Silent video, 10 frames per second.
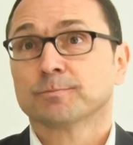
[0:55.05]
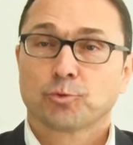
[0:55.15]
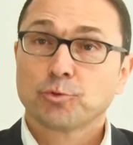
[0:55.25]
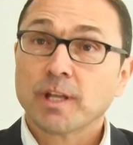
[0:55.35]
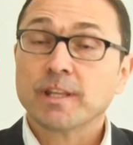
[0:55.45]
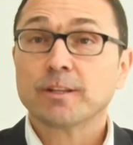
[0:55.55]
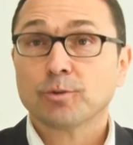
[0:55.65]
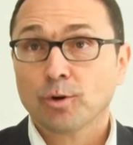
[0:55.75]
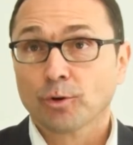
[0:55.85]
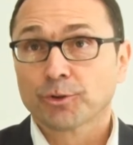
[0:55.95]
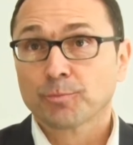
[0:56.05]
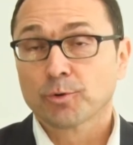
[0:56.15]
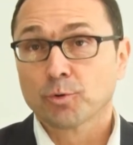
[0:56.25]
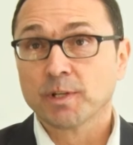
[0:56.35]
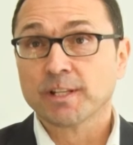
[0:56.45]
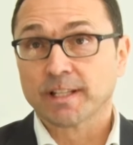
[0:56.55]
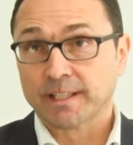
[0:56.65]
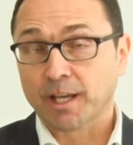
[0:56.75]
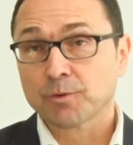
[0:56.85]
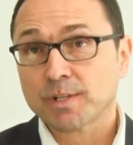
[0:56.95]
Donc une année de lancement 2017
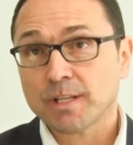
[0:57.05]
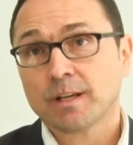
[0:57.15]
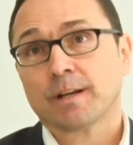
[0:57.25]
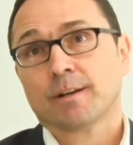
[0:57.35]
réussie,